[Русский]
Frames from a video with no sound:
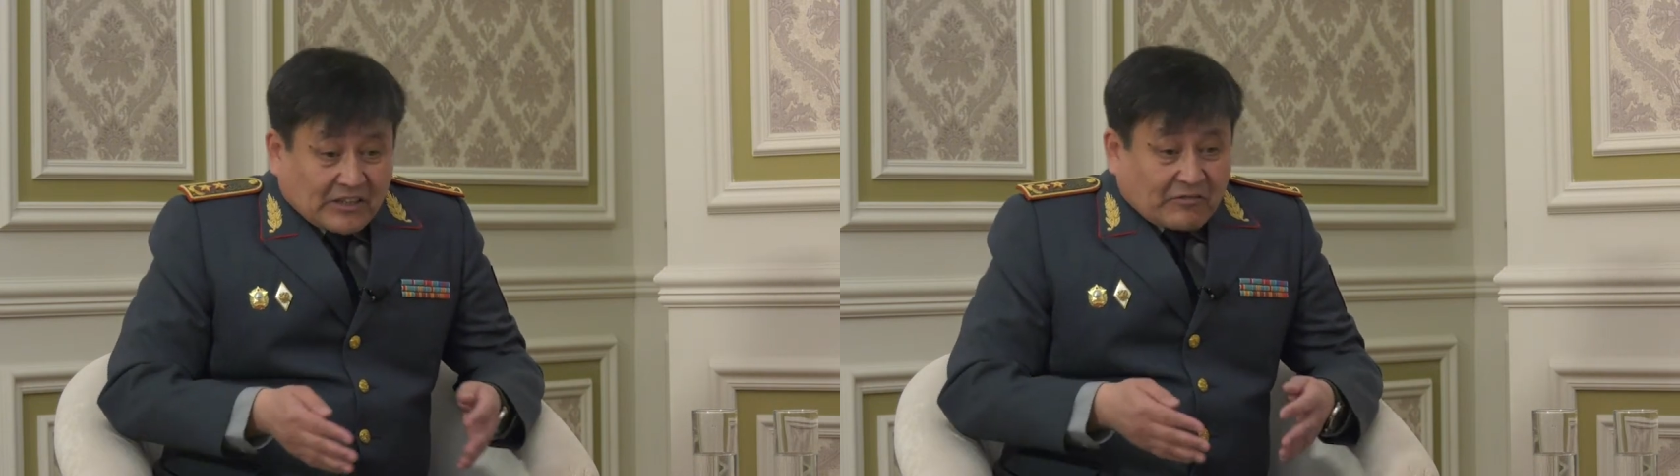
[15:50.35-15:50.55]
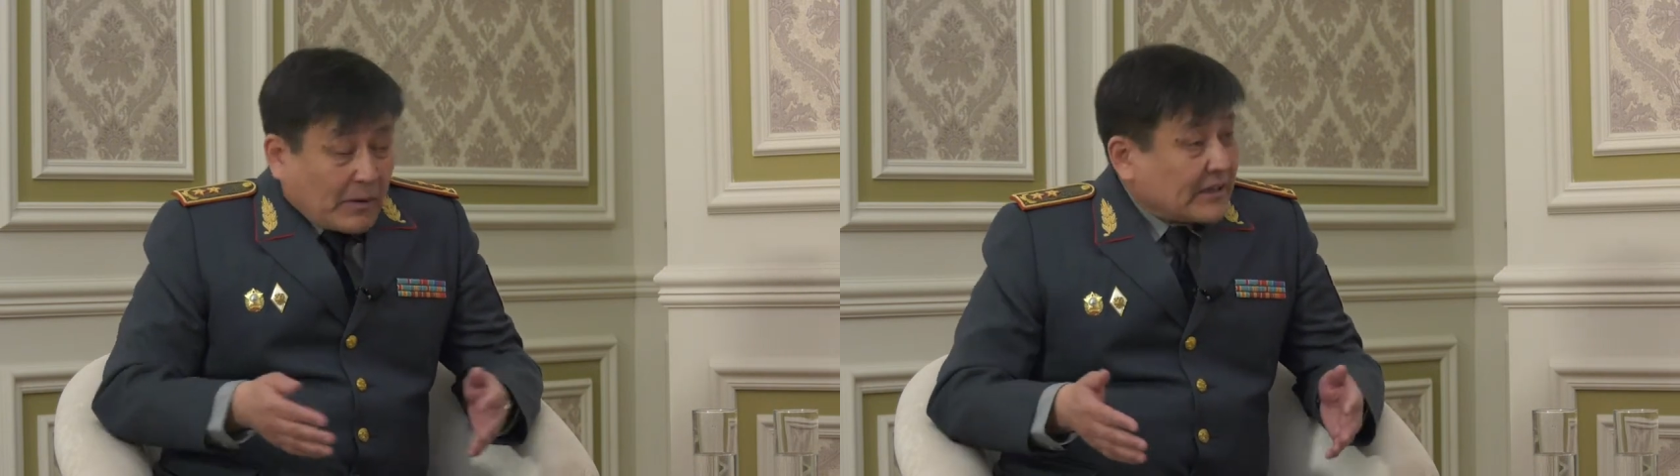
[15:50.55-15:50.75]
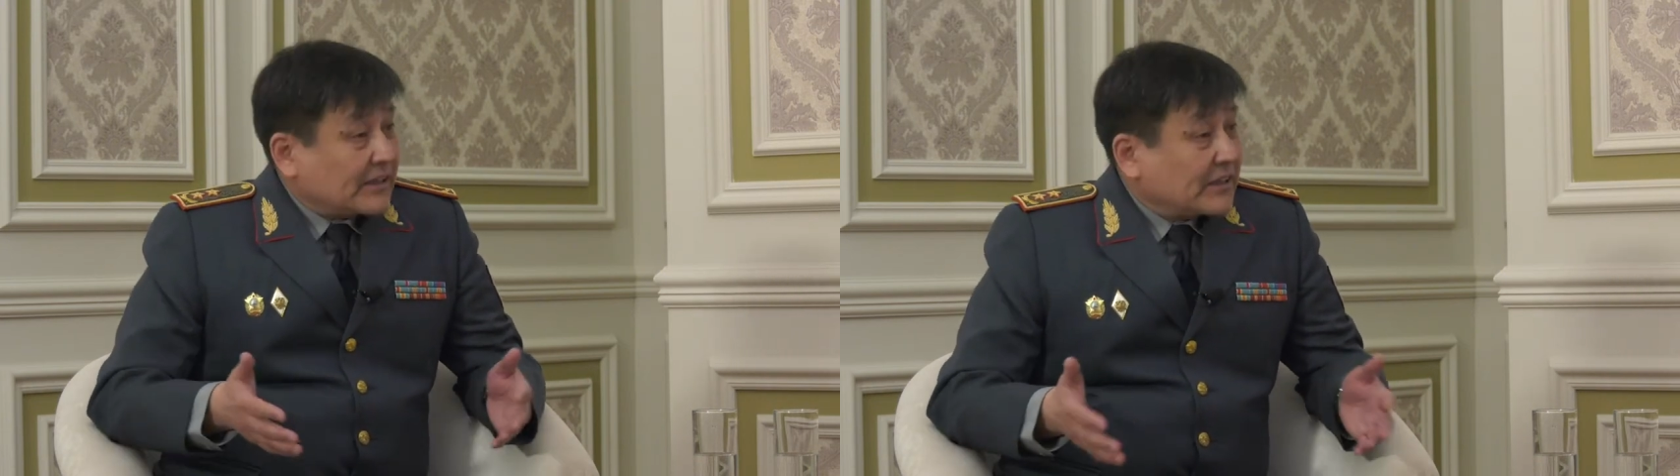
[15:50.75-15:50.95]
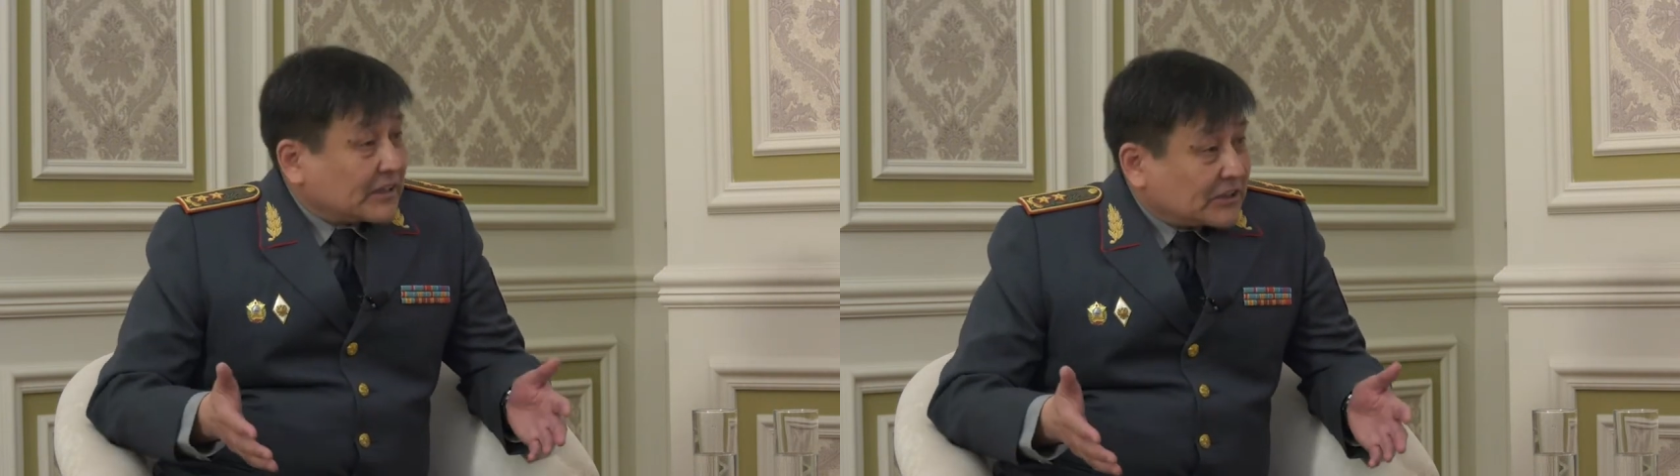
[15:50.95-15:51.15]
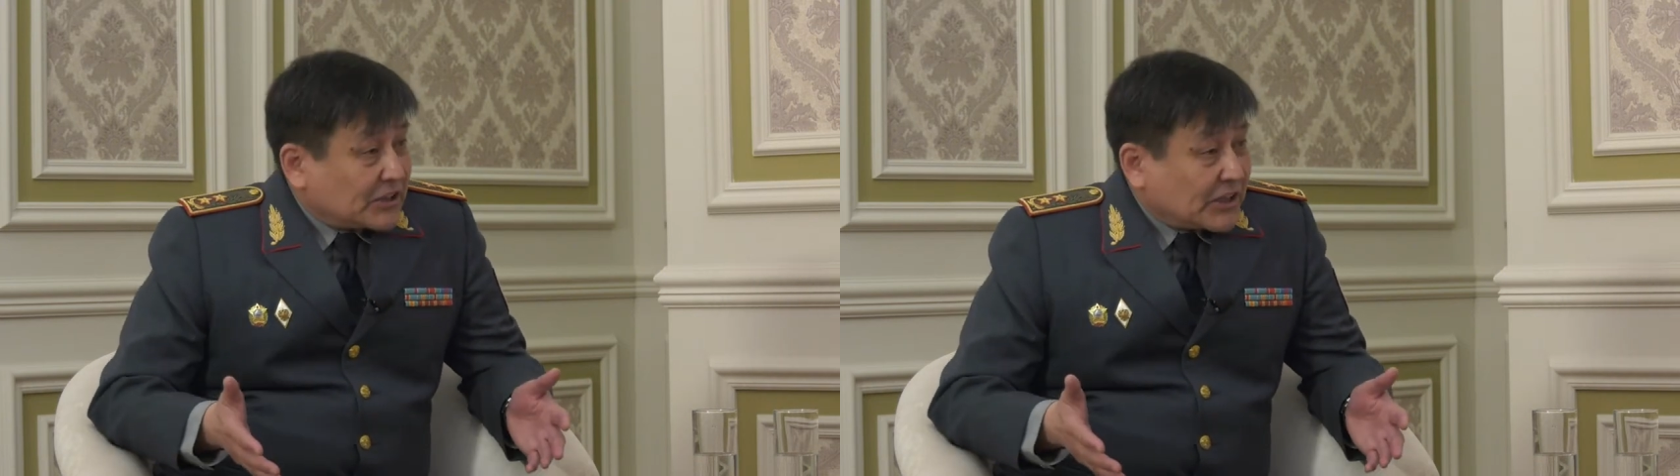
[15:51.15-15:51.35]
или в парке
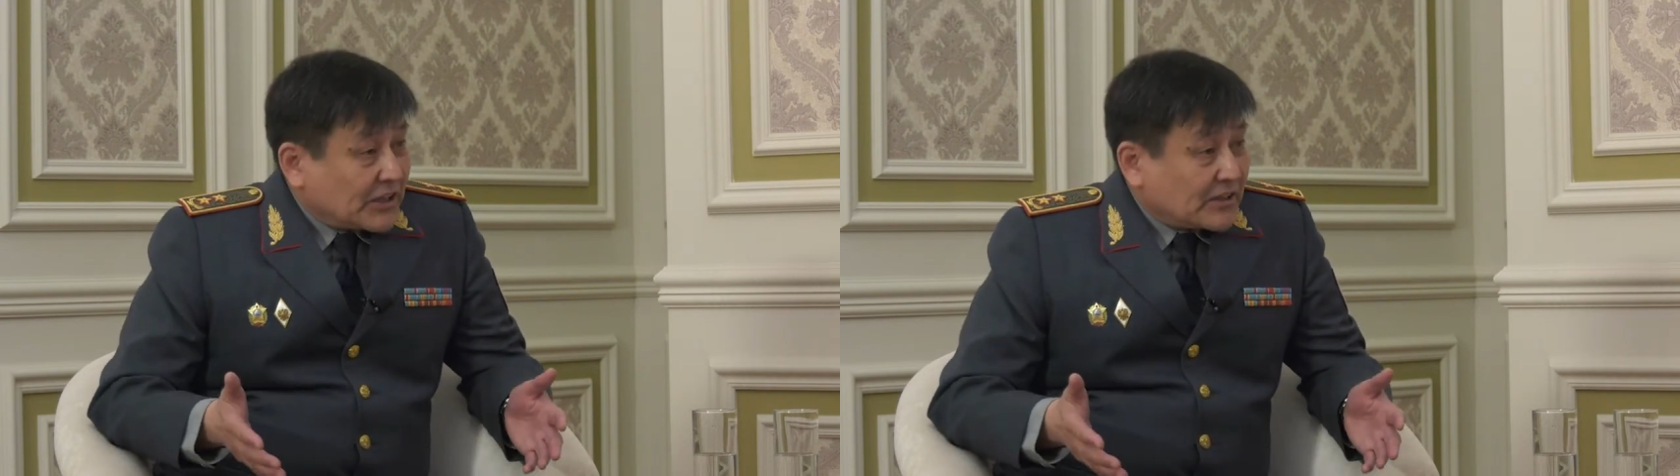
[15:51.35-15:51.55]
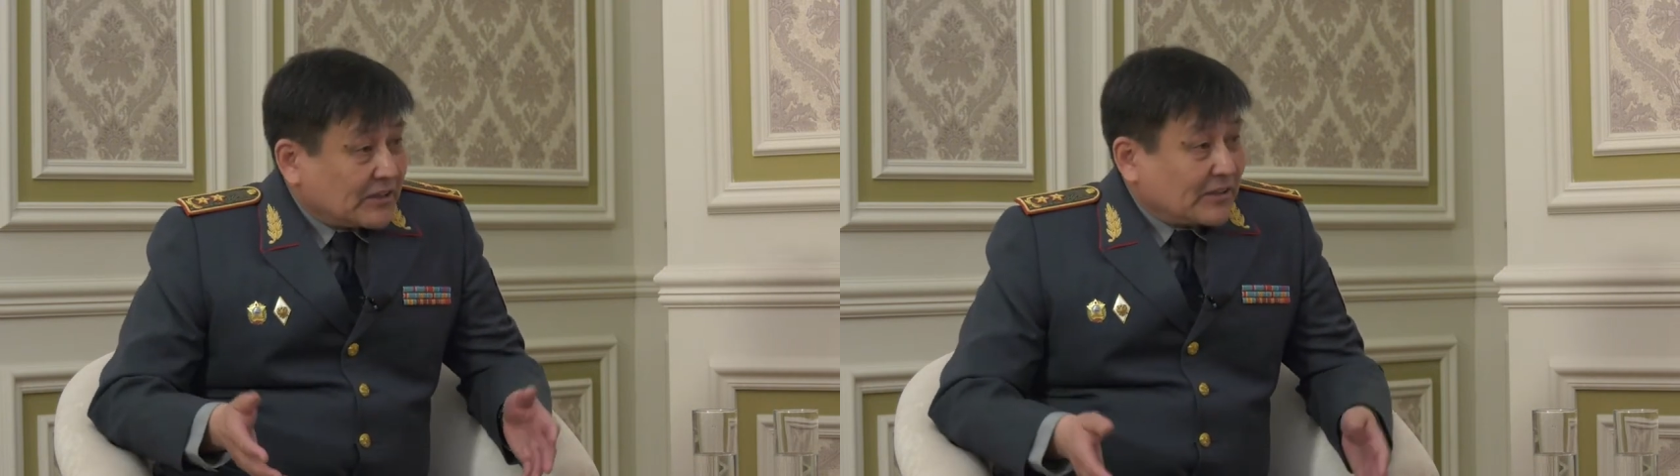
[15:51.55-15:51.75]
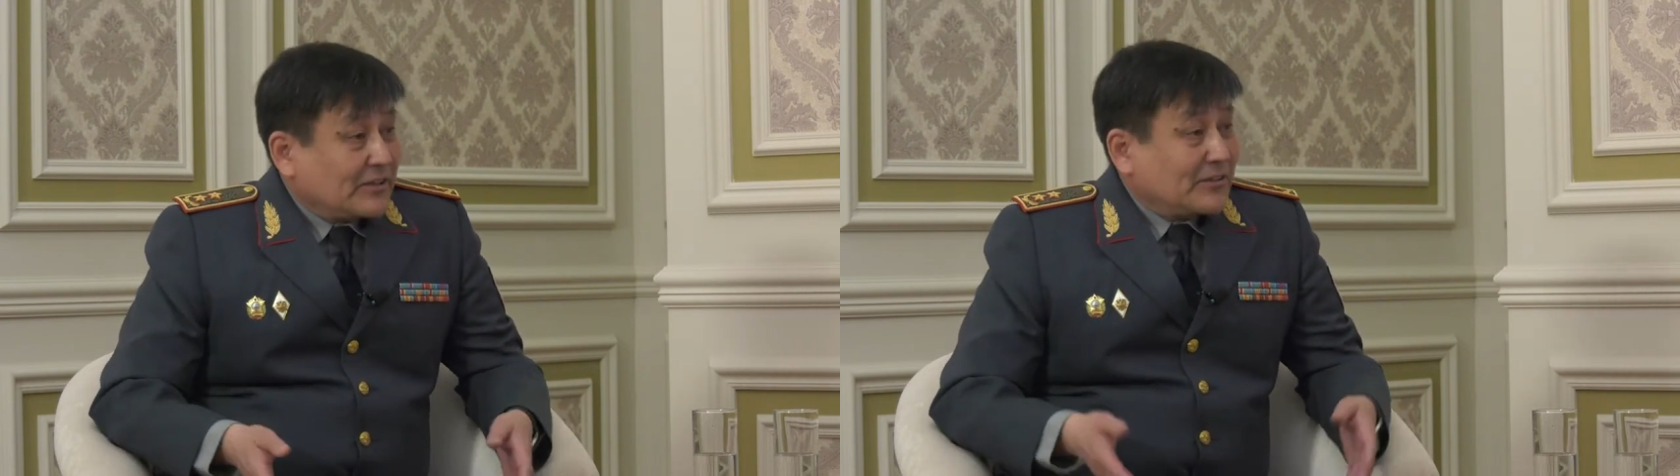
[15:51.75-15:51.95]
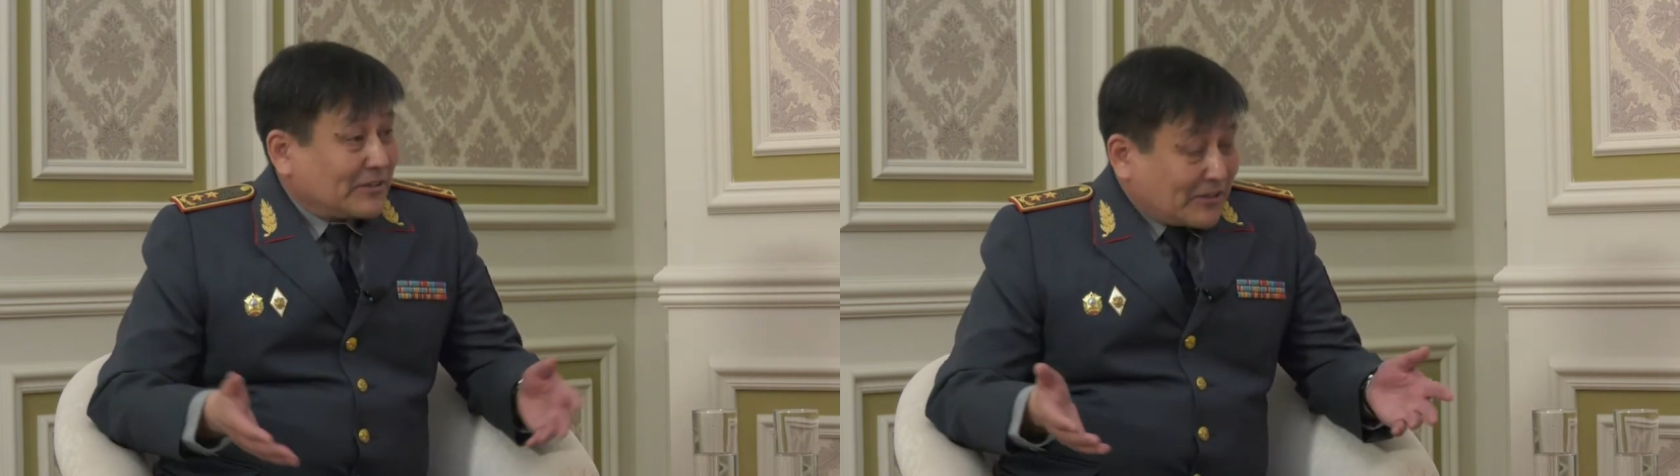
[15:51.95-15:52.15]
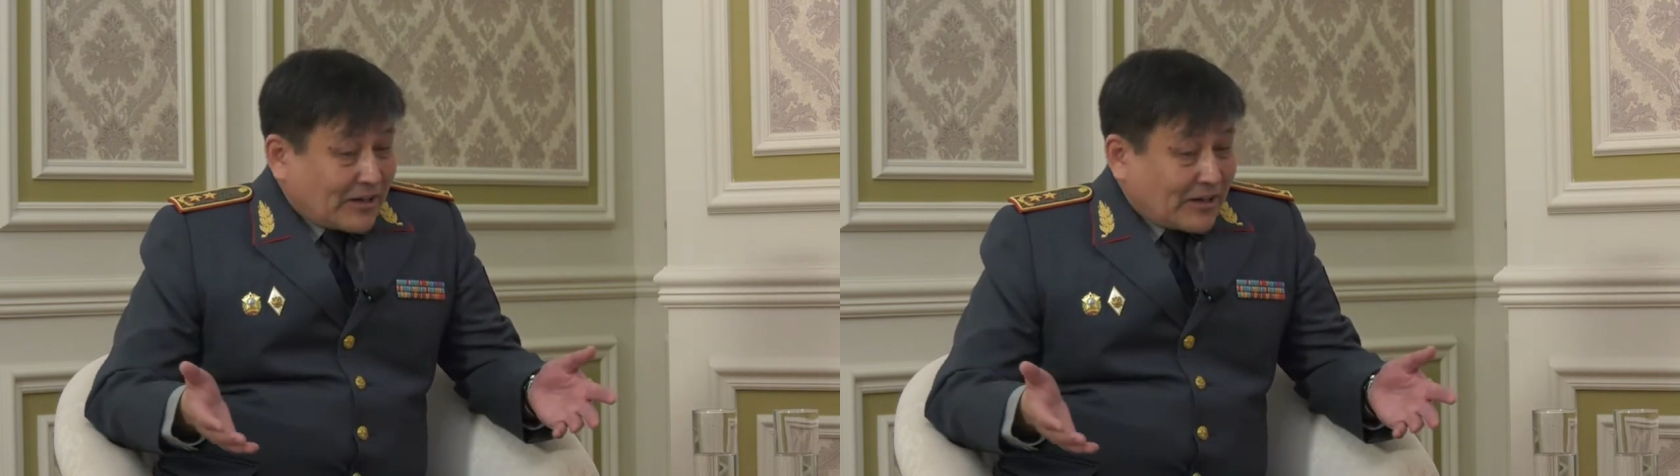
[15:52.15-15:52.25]
где-то сидеть. Тем более такой масштаб.